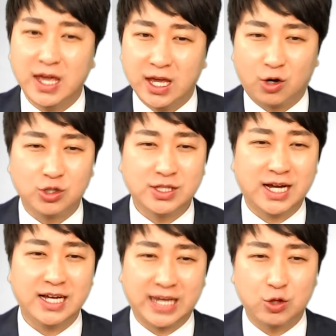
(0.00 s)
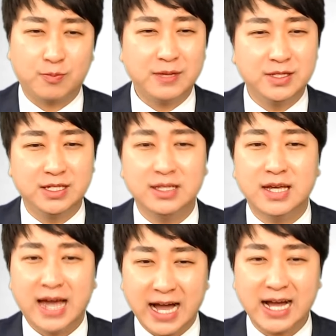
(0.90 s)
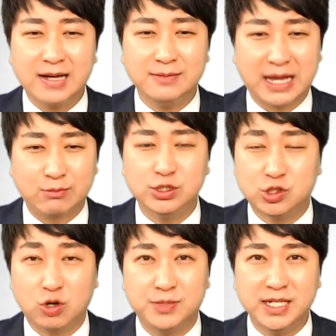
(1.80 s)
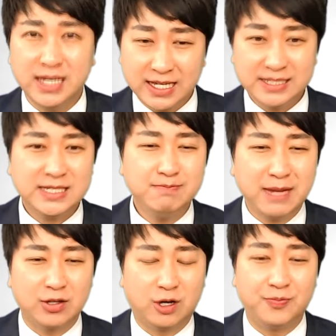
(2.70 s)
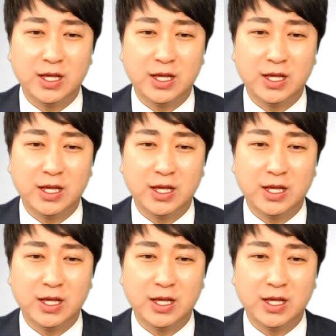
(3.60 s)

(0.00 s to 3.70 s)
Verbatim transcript: 거기다가 계속 받는 항암 약물 치료비 10만원